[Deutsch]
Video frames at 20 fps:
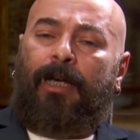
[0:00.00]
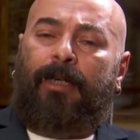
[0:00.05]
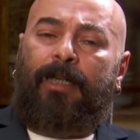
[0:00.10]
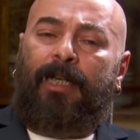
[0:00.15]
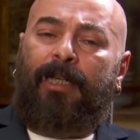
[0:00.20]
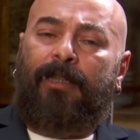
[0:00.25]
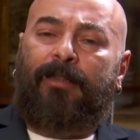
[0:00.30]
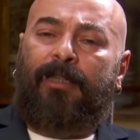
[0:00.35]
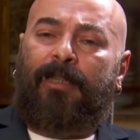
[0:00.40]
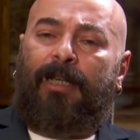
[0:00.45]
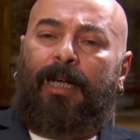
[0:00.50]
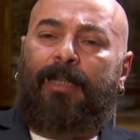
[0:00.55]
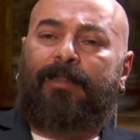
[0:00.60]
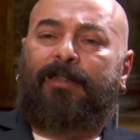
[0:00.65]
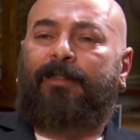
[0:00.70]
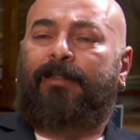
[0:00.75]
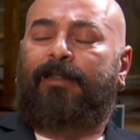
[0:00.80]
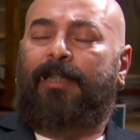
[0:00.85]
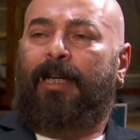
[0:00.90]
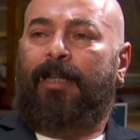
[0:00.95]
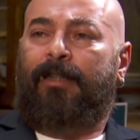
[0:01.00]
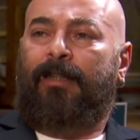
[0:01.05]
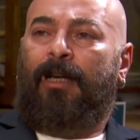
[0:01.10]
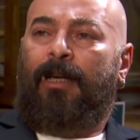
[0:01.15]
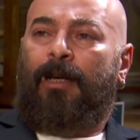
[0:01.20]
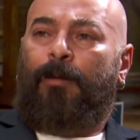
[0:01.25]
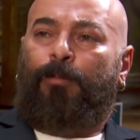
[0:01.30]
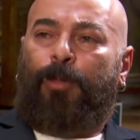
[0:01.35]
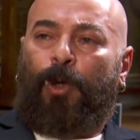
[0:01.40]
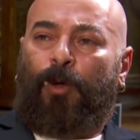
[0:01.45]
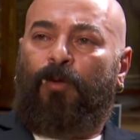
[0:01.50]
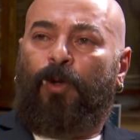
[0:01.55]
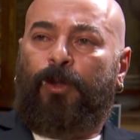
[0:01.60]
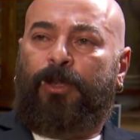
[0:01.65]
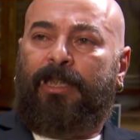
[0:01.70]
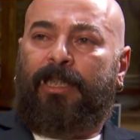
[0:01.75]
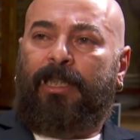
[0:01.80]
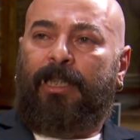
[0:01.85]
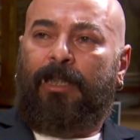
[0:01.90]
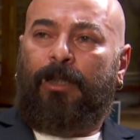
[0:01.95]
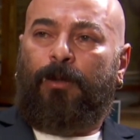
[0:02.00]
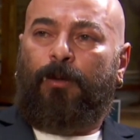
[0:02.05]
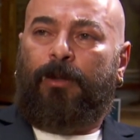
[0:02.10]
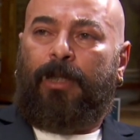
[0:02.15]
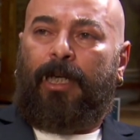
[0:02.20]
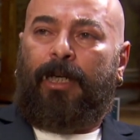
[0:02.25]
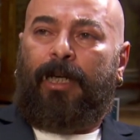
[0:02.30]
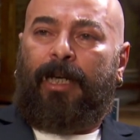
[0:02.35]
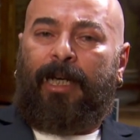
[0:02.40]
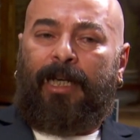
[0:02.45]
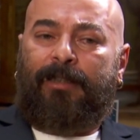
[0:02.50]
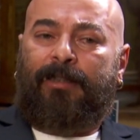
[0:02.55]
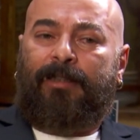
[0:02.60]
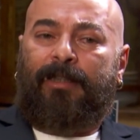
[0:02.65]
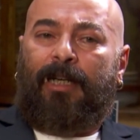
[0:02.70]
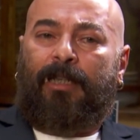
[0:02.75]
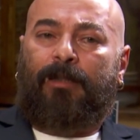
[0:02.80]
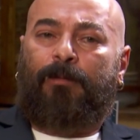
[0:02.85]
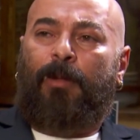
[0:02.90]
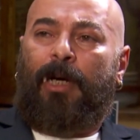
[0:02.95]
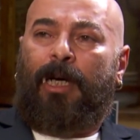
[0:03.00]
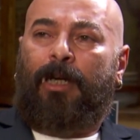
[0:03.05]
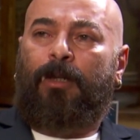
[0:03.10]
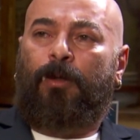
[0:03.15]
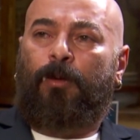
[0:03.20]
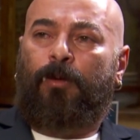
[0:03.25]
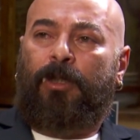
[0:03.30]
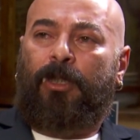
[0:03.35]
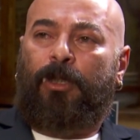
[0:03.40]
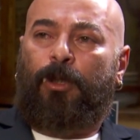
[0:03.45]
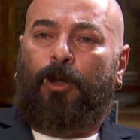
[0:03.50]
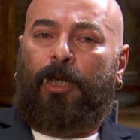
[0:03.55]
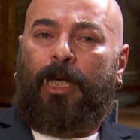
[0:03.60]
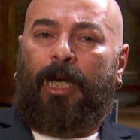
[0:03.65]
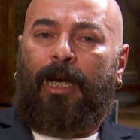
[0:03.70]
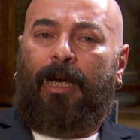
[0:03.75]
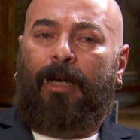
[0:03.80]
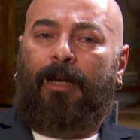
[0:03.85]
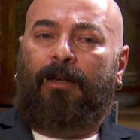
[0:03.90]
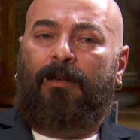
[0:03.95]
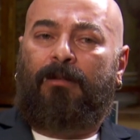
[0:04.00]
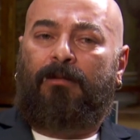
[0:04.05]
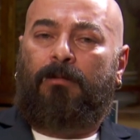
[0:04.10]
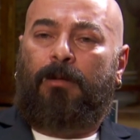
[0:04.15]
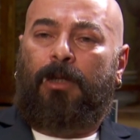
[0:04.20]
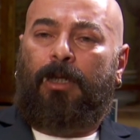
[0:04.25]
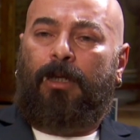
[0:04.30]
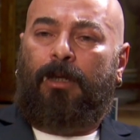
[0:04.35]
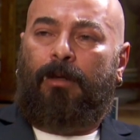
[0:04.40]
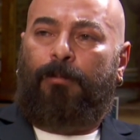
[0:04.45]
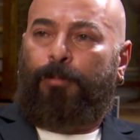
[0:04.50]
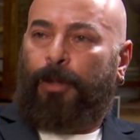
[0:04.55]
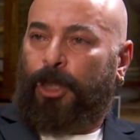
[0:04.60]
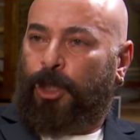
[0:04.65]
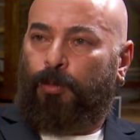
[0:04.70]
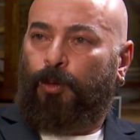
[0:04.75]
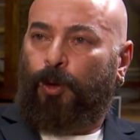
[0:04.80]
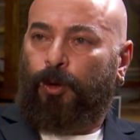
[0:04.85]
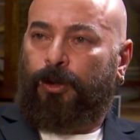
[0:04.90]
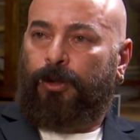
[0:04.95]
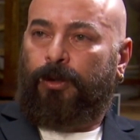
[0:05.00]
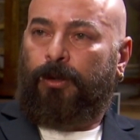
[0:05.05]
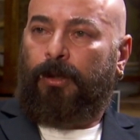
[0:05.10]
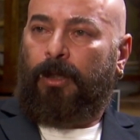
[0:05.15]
nicht die ganze Zeit provozieren und eine Hetzjagd machen und die Türkei beschmutzen.